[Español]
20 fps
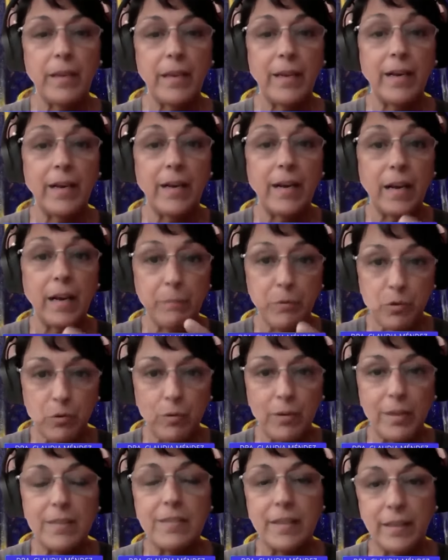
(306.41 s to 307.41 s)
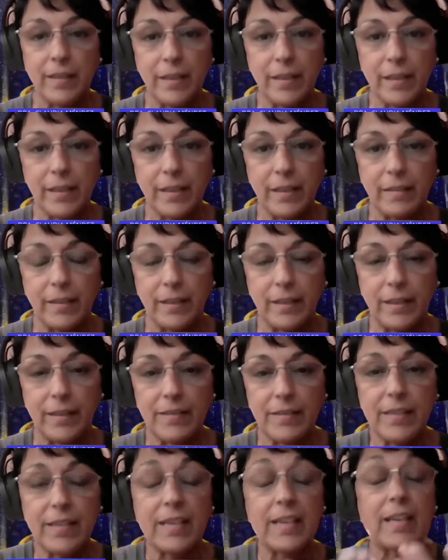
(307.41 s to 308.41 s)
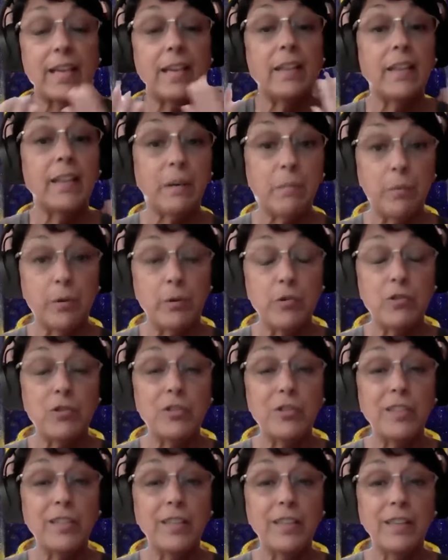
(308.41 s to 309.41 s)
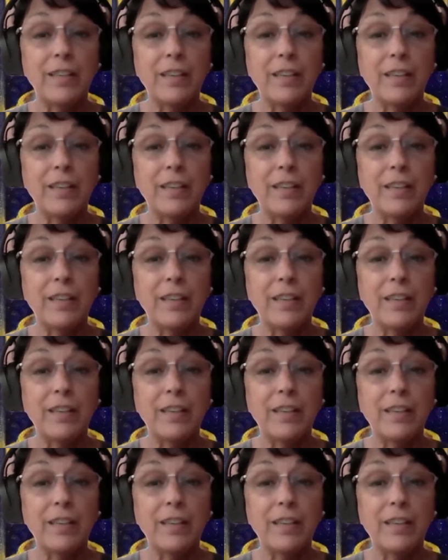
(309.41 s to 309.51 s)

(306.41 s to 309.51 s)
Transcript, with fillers: en cápsulas energéticas y quedamos